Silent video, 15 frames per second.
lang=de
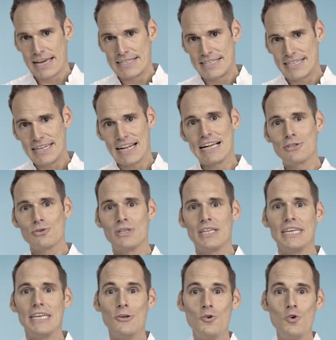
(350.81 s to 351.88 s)
Sie sehen also,
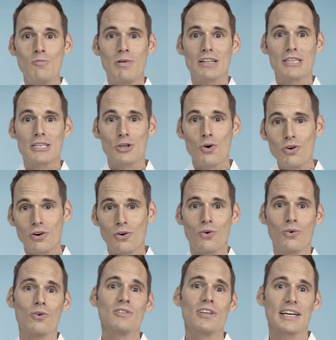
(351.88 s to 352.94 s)
die
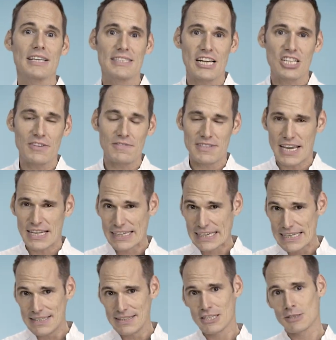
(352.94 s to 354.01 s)
Überzuckerung unserer Gesellschaft ist ein
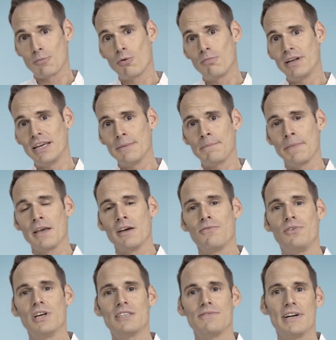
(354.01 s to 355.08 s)
riesiges Problem,
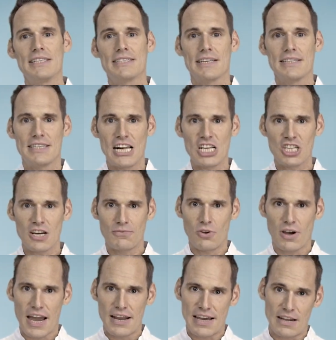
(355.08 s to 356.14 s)
für das wir als Gesellschaft
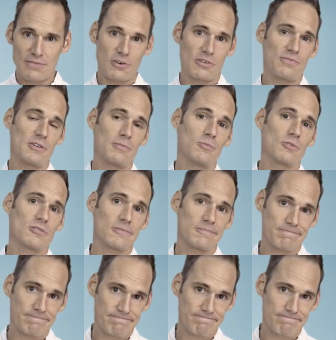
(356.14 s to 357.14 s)
noch eine Antwort finden müssen.